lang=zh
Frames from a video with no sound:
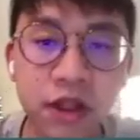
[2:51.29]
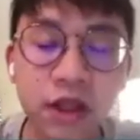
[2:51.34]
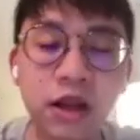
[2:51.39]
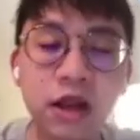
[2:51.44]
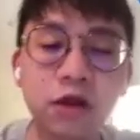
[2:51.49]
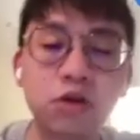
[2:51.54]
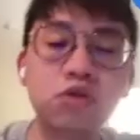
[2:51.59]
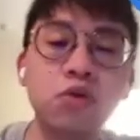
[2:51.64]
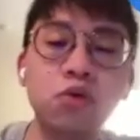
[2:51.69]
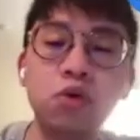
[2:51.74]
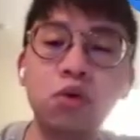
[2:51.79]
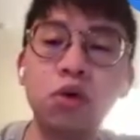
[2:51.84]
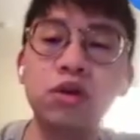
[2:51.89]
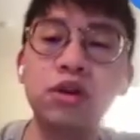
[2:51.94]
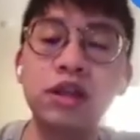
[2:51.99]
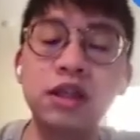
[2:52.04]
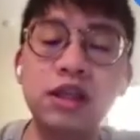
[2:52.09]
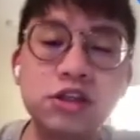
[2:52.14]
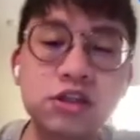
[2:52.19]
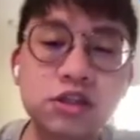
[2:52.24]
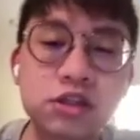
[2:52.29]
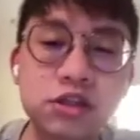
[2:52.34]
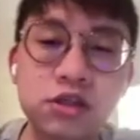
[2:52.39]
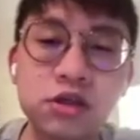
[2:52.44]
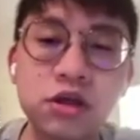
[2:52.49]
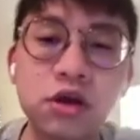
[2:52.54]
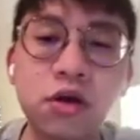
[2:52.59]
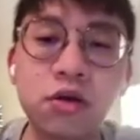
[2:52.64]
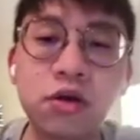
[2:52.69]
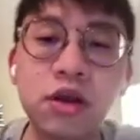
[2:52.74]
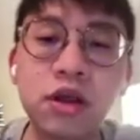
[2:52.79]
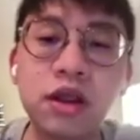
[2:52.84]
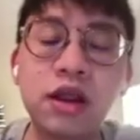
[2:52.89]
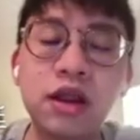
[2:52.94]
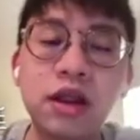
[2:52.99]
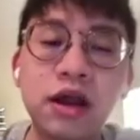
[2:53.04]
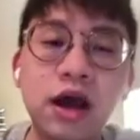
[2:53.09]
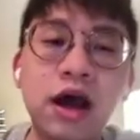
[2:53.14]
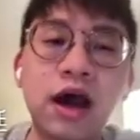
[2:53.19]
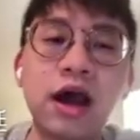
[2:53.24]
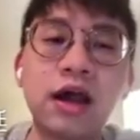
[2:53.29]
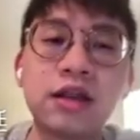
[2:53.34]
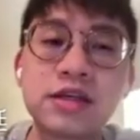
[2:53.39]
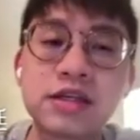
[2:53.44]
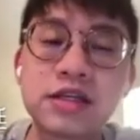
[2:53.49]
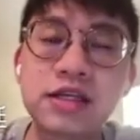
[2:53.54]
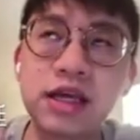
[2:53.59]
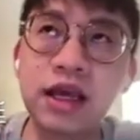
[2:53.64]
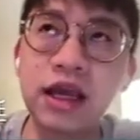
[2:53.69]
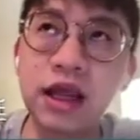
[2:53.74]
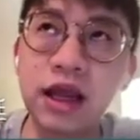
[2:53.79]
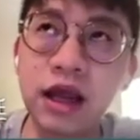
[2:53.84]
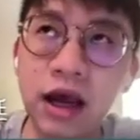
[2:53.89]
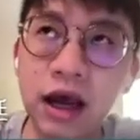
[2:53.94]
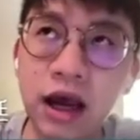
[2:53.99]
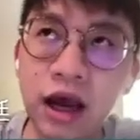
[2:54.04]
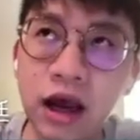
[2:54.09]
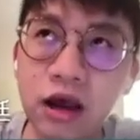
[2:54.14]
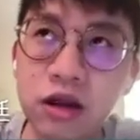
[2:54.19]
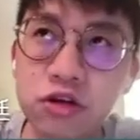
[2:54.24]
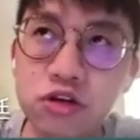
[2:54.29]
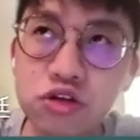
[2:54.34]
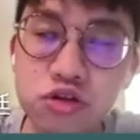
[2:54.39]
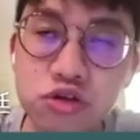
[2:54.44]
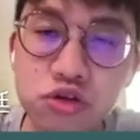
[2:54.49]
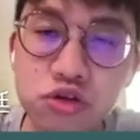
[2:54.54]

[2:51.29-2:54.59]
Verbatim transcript: 那如果你使用啊这些呃